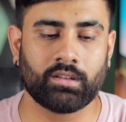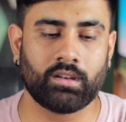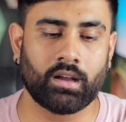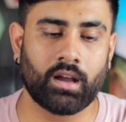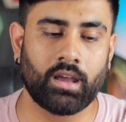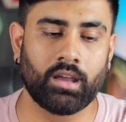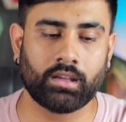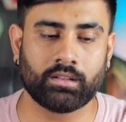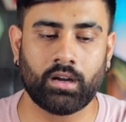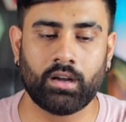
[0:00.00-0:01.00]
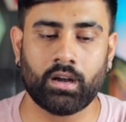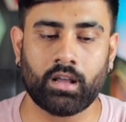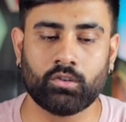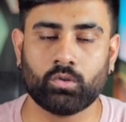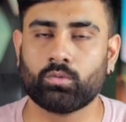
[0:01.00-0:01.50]
से लगा है कितना डाटा
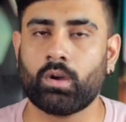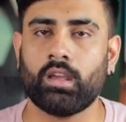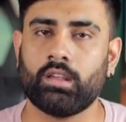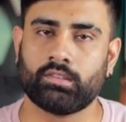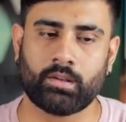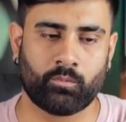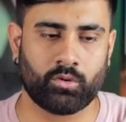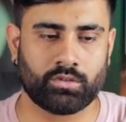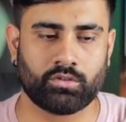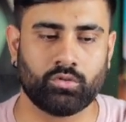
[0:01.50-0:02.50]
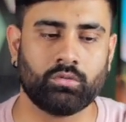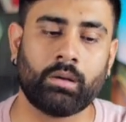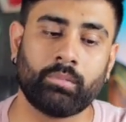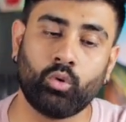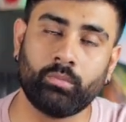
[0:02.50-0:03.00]
यूज़ हुआ है सब कुछ जो वहाँ
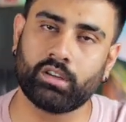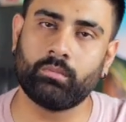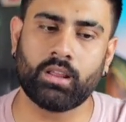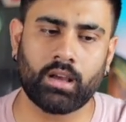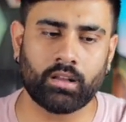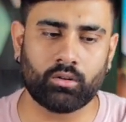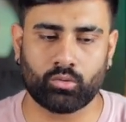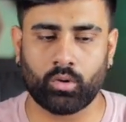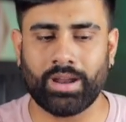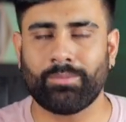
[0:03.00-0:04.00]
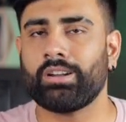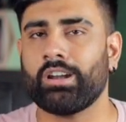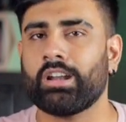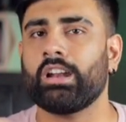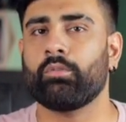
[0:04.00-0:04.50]
पे होम स्क्रीन में दिखाता था वो थोड़ा यहाँ पे
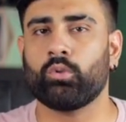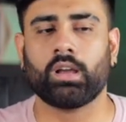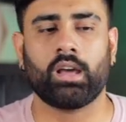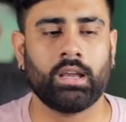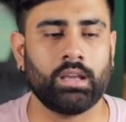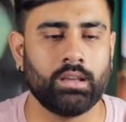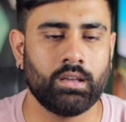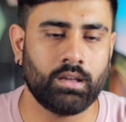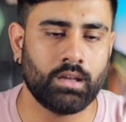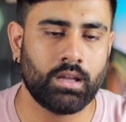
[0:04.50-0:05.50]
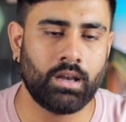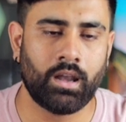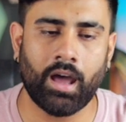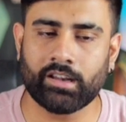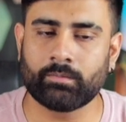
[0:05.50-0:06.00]
डिटेल व्यू दिखा रहा है
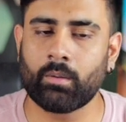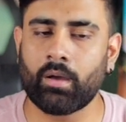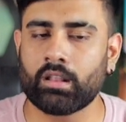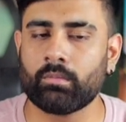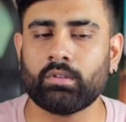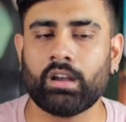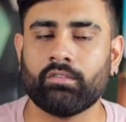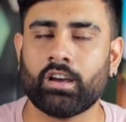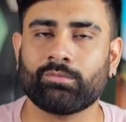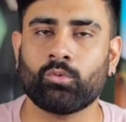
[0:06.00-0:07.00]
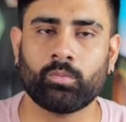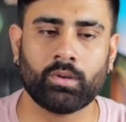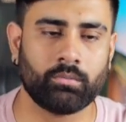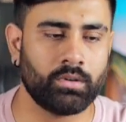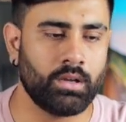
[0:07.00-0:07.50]
लास्ट में हम आते हैं अपने एडवांस मोड पे
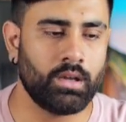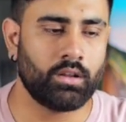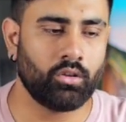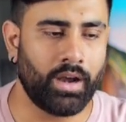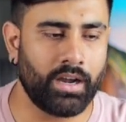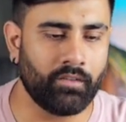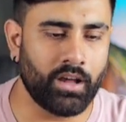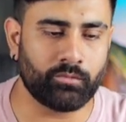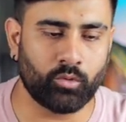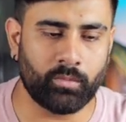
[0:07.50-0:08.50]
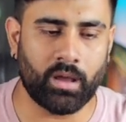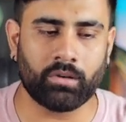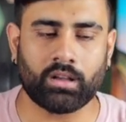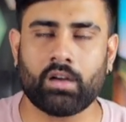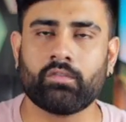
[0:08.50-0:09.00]
अब तो एडवांस मोड में यहाँ पे
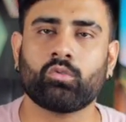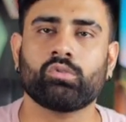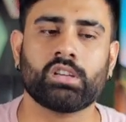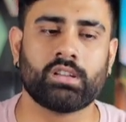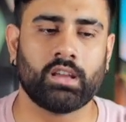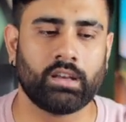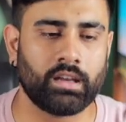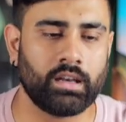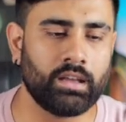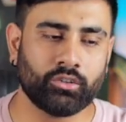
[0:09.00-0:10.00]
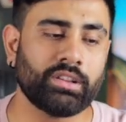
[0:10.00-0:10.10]
काफ़ी कुछ है देखने के लिए तो